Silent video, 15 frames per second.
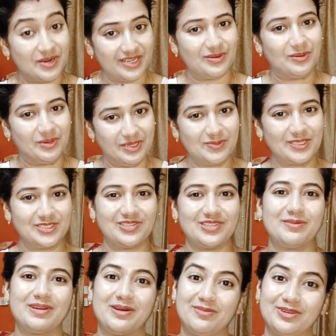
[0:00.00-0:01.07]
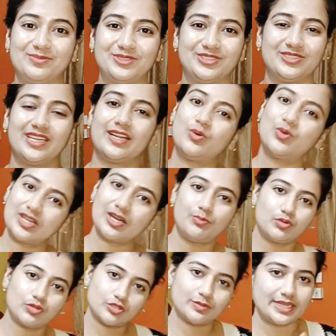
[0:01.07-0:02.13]
ওটা ওরই পছন্দ আবার আমারও পছন্দ আর ওটা
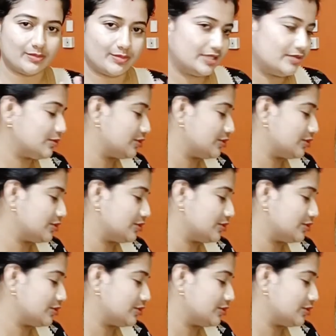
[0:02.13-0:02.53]
পুরোদমে আমারই